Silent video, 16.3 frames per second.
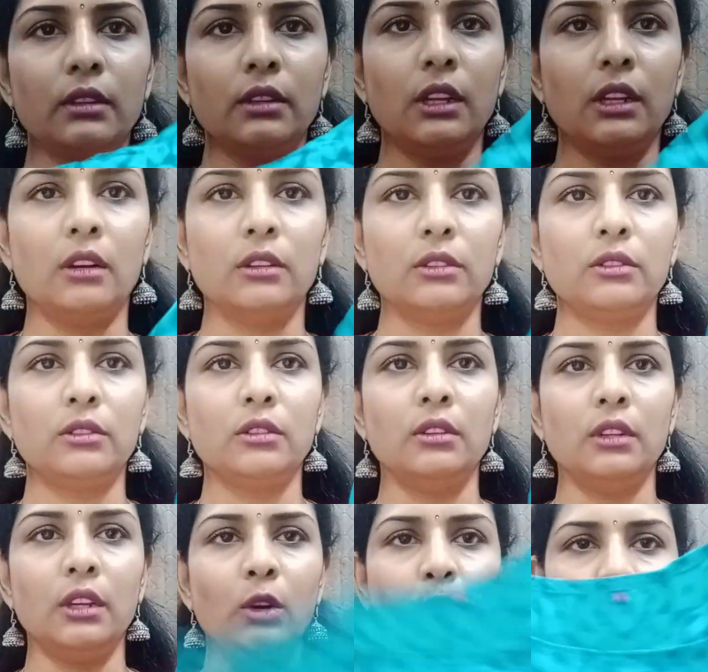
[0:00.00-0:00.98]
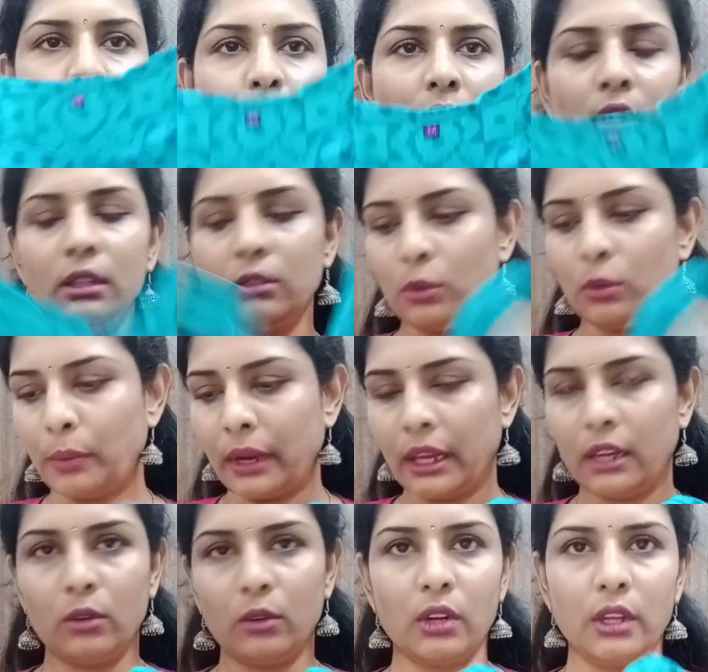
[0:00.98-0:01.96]
ఇలా వస్తుంది లోపల సో
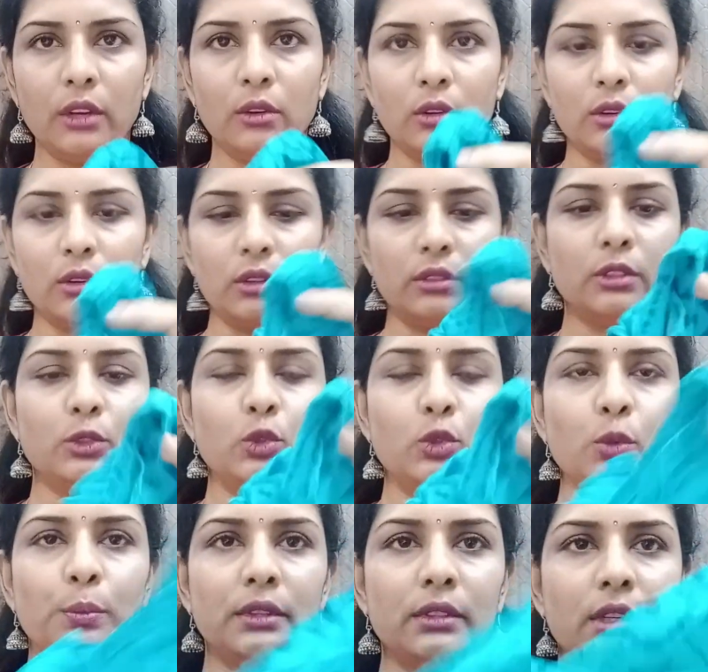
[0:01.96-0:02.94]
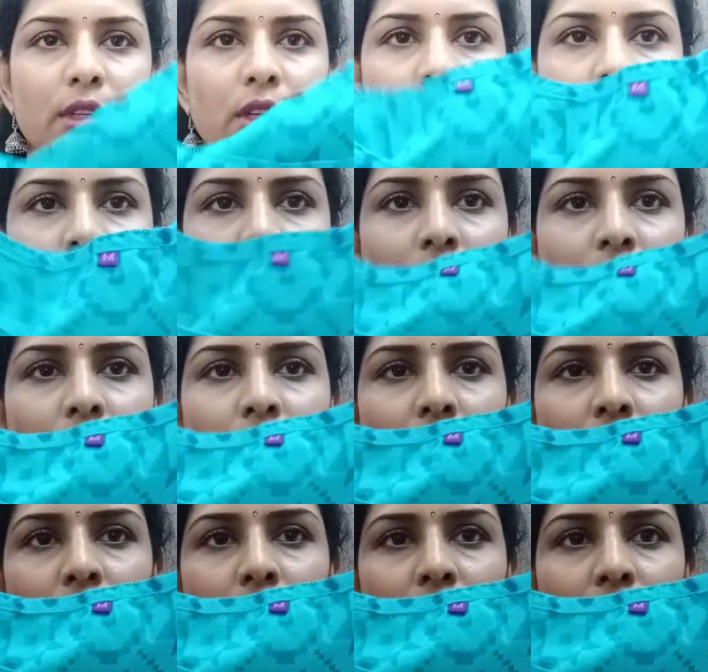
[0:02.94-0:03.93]
పైన కూడా ఇంకోటి వస్తే చూపిస్తాను
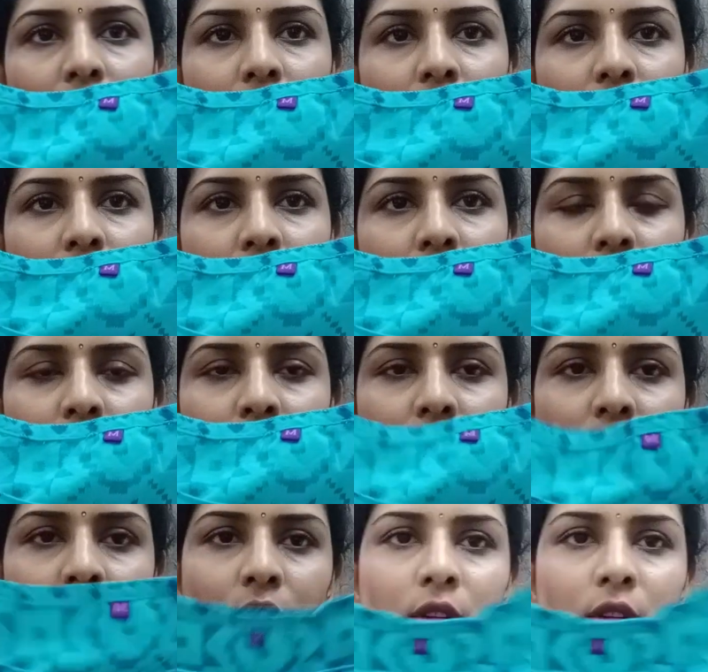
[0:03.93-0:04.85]
ఇంక ఇదంతా ఇలా